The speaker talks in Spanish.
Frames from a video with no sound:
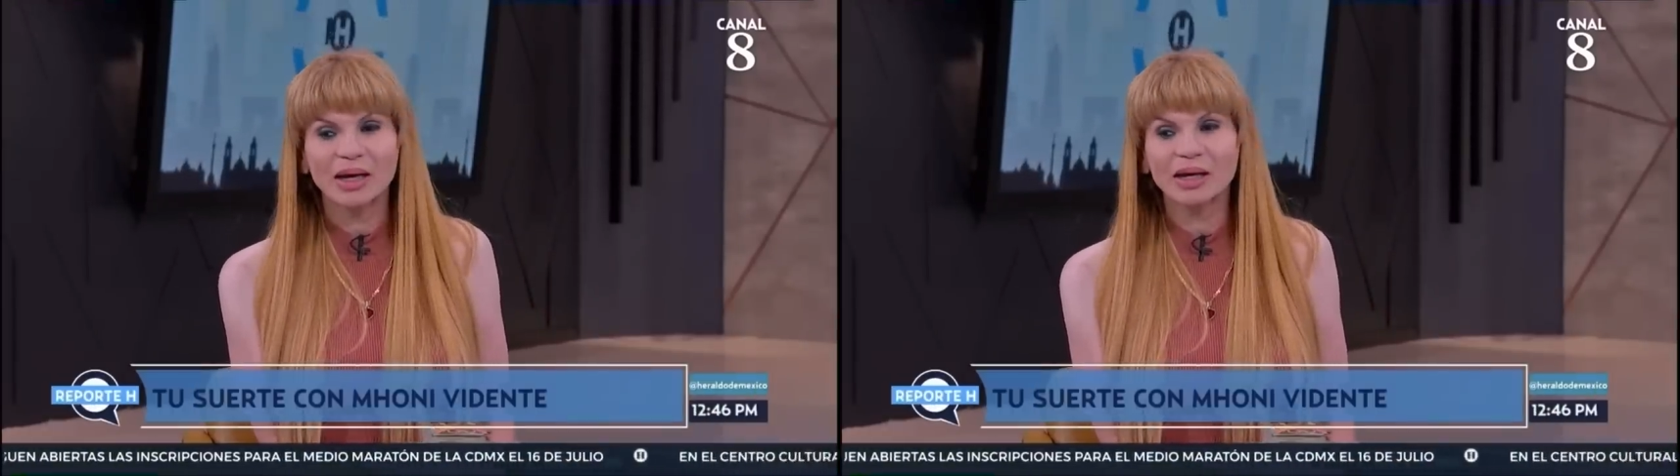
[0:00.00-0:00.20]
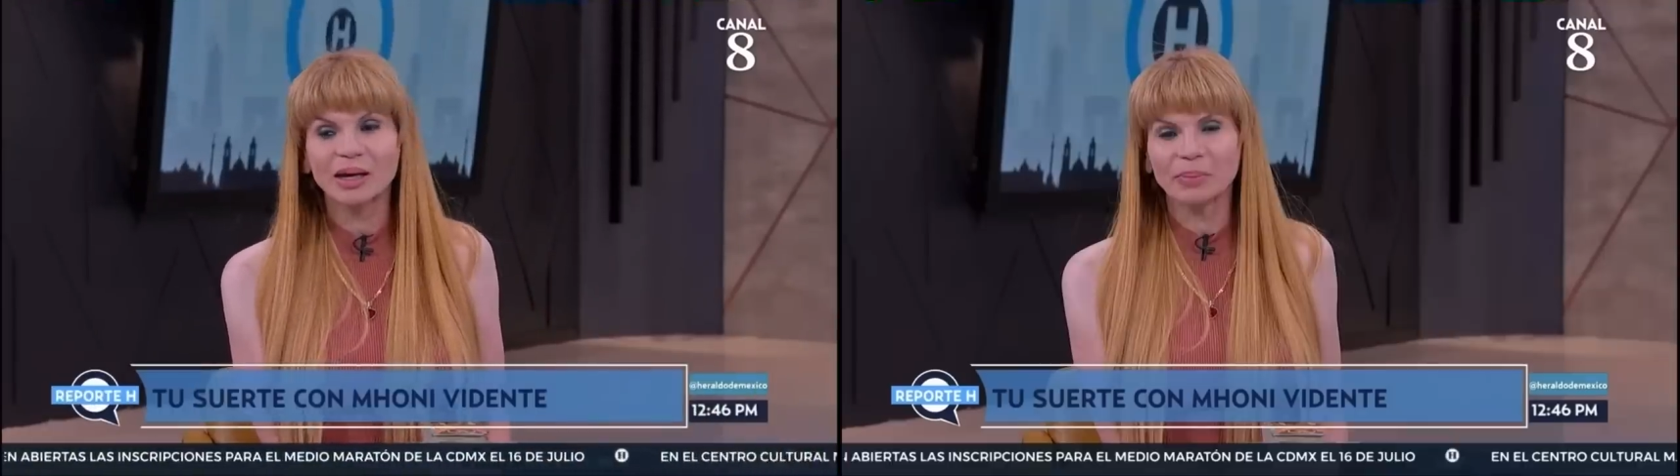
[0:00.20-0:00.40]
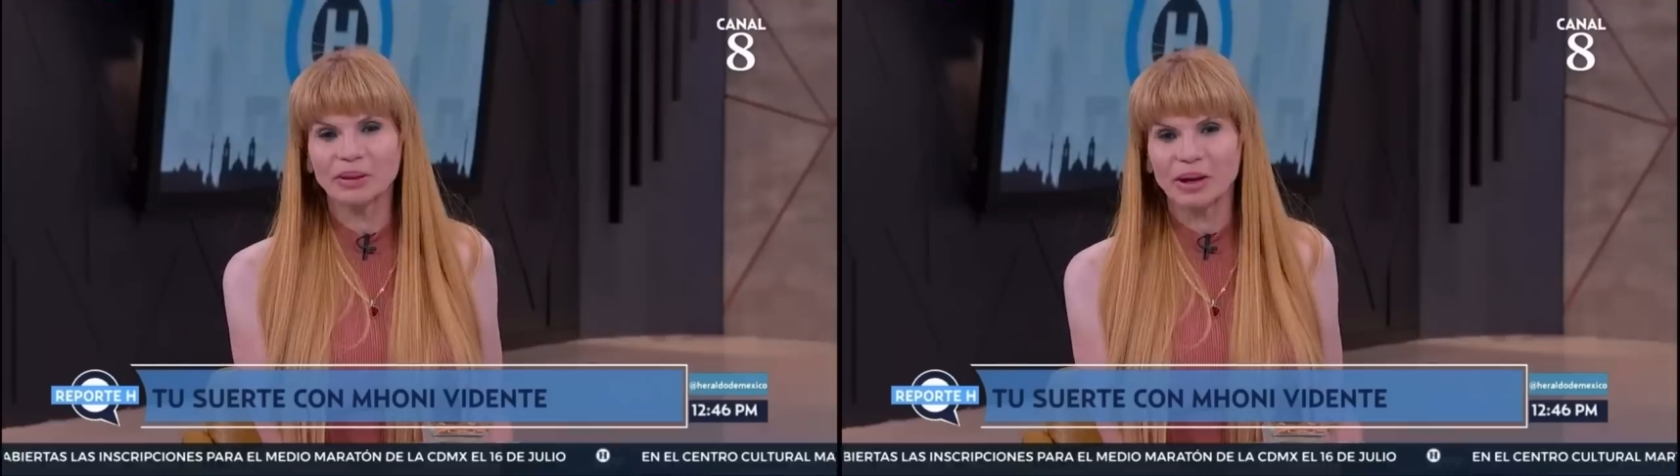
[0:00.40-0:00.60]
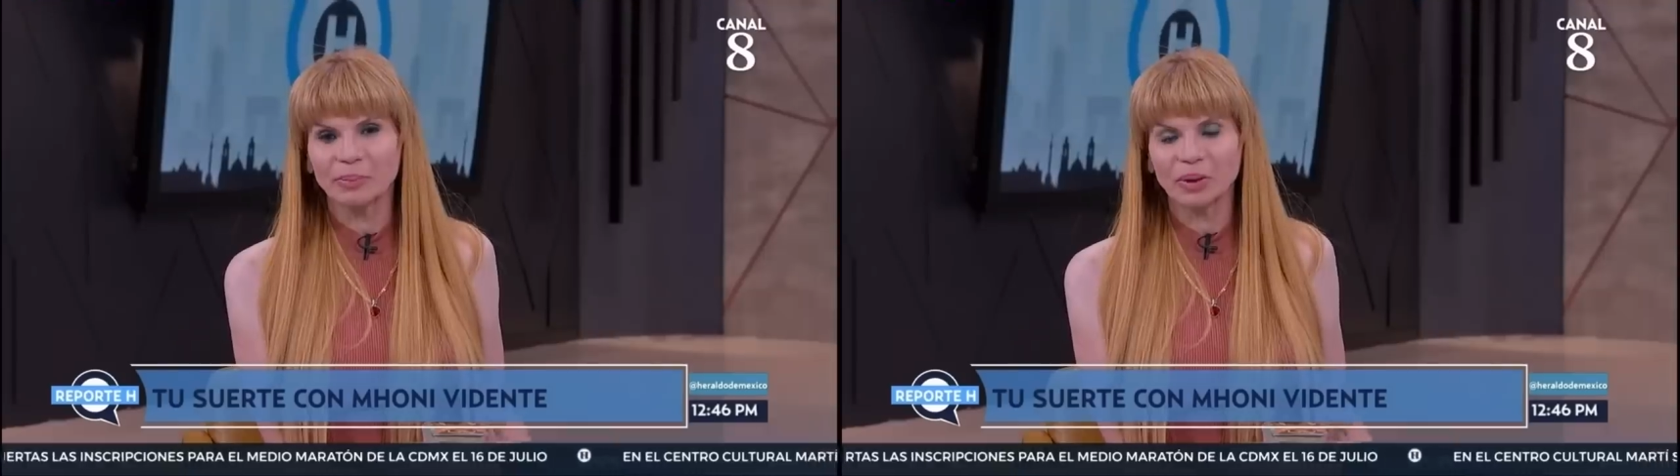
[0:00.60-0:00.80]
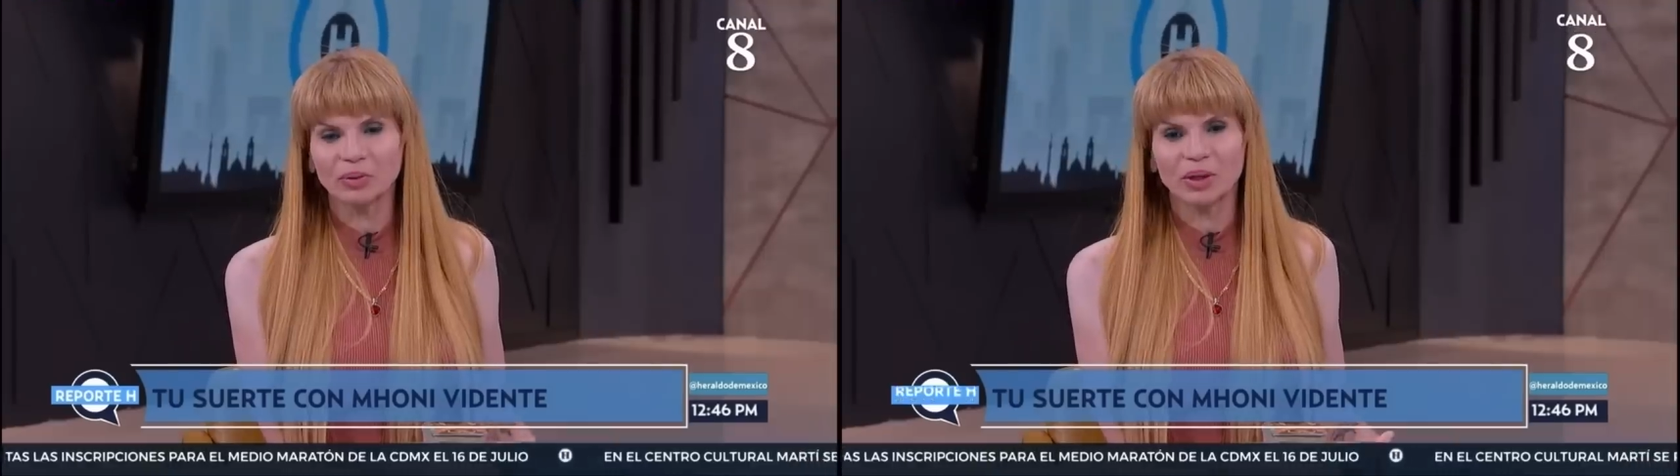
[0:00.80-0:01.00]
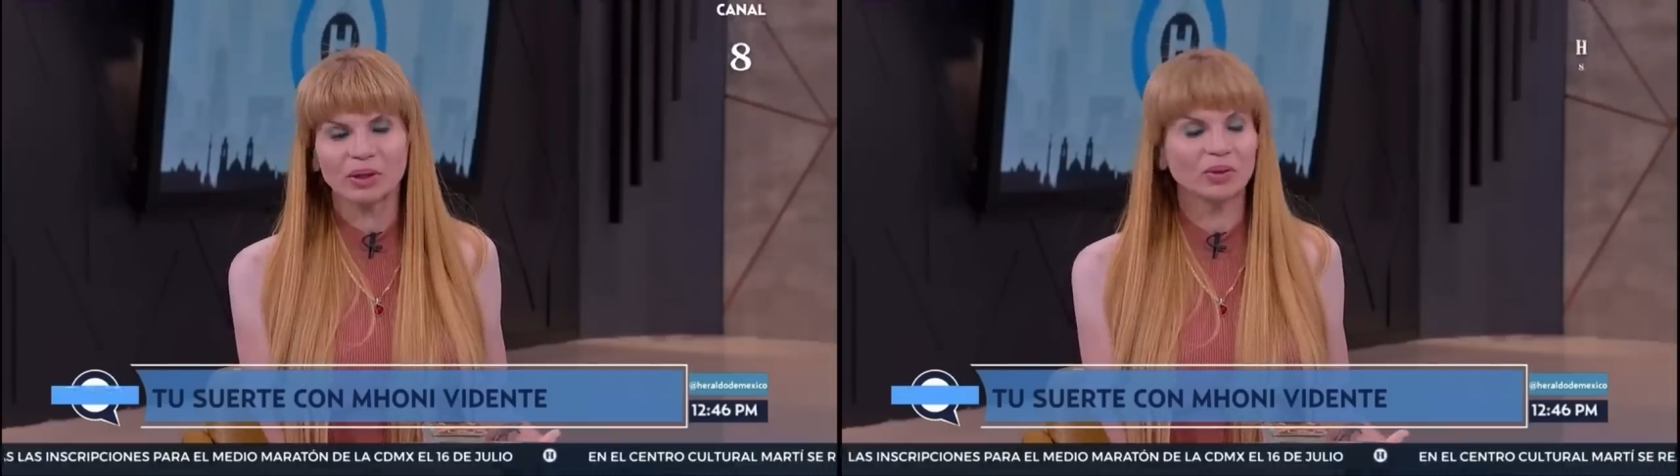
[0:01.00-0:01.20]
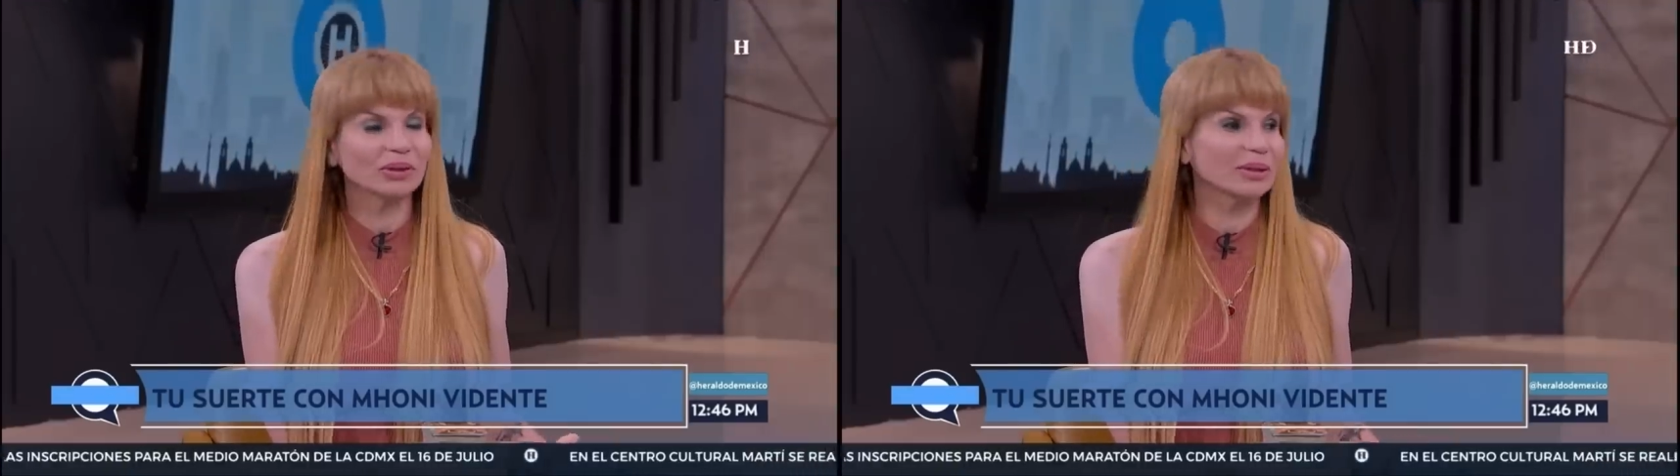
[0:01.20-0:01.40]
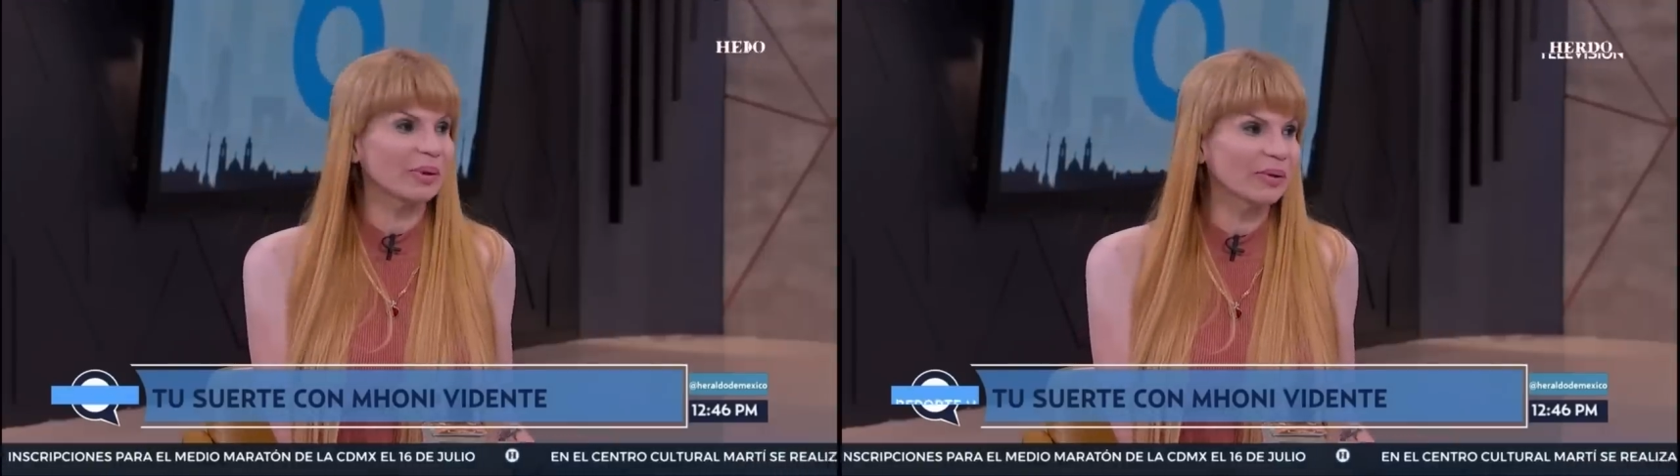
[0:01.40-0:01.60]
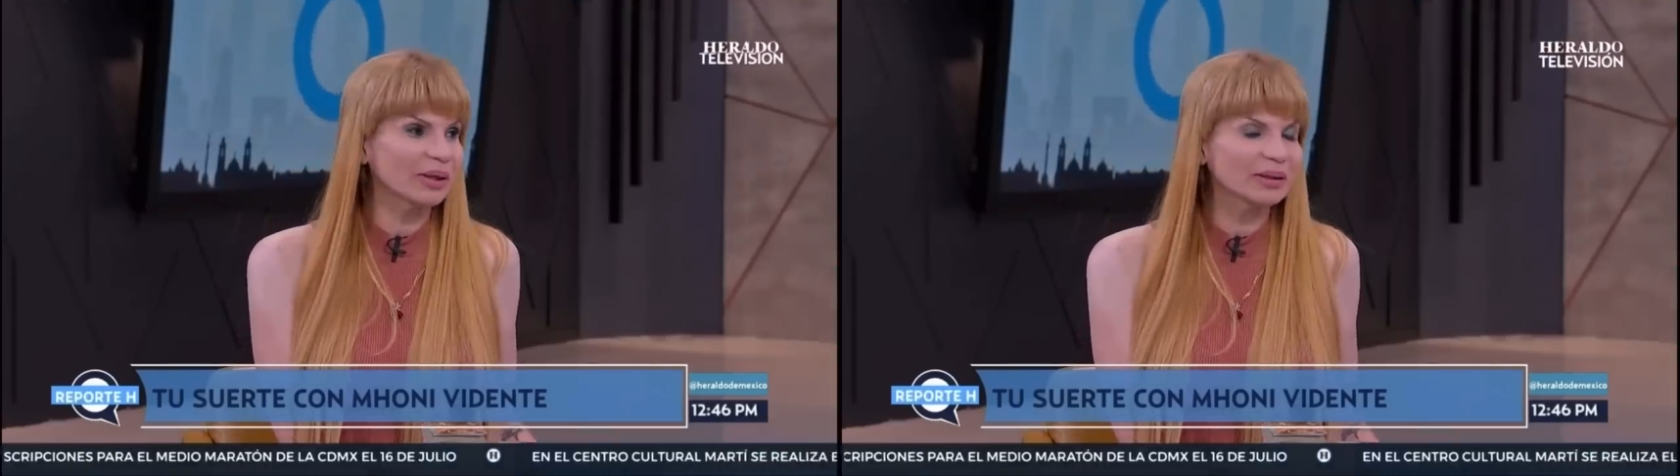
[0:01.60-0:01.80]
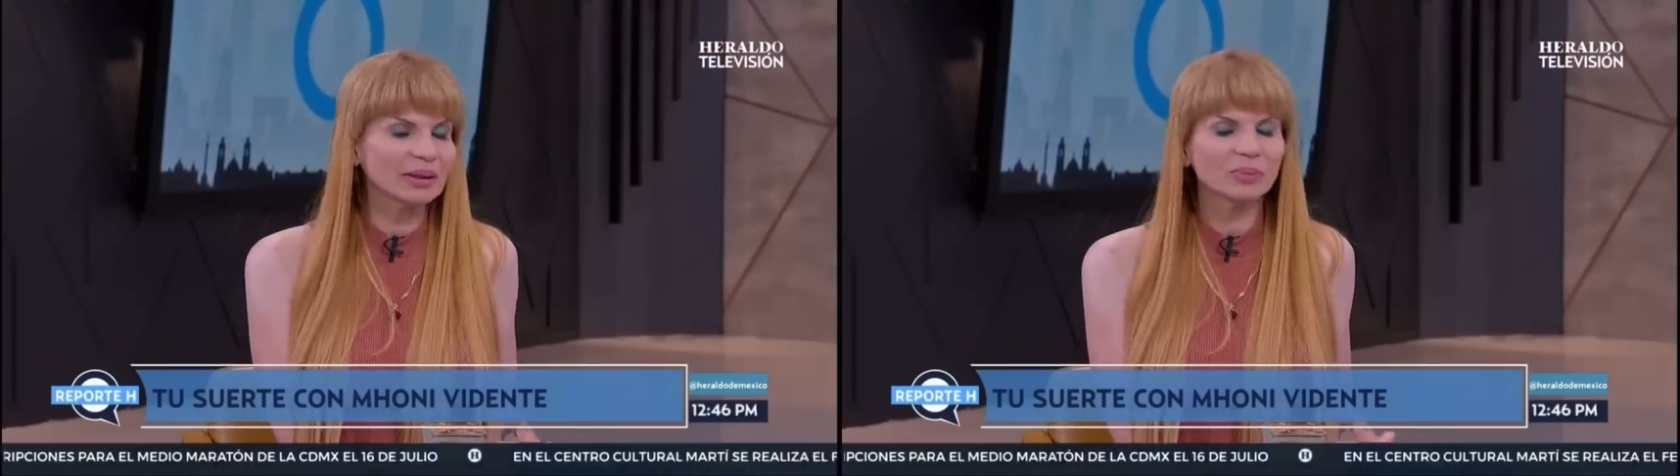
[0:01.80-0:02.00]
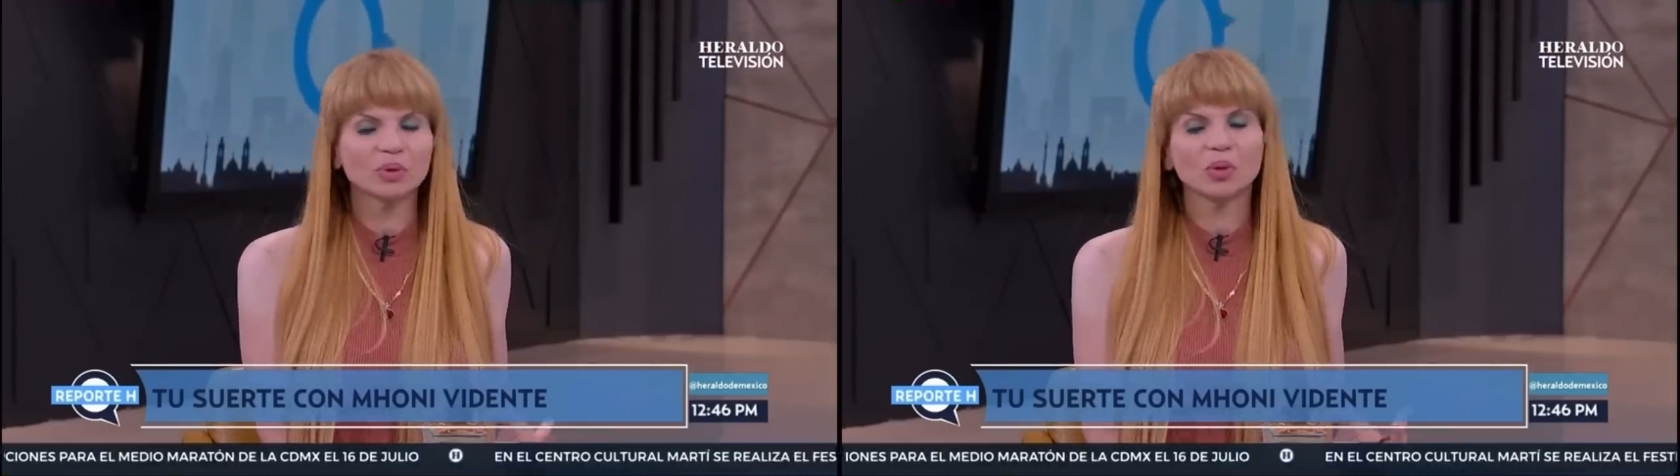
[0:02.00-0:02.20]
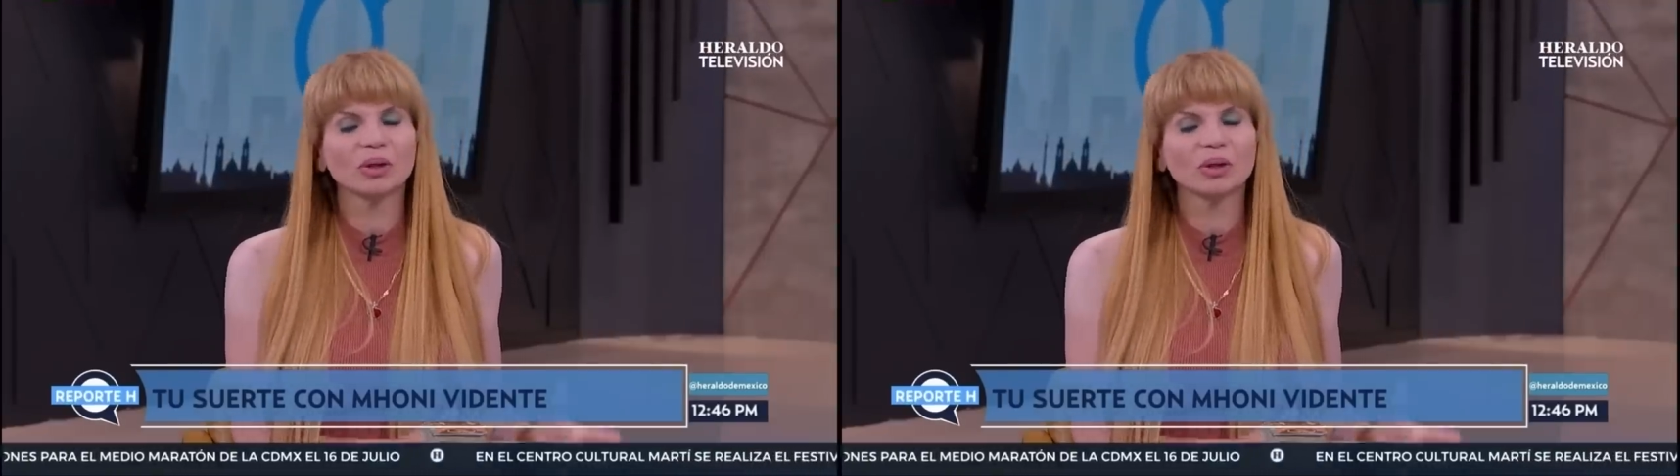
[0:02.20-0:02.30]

Y que me estaban preguntando que si va a haber sismos.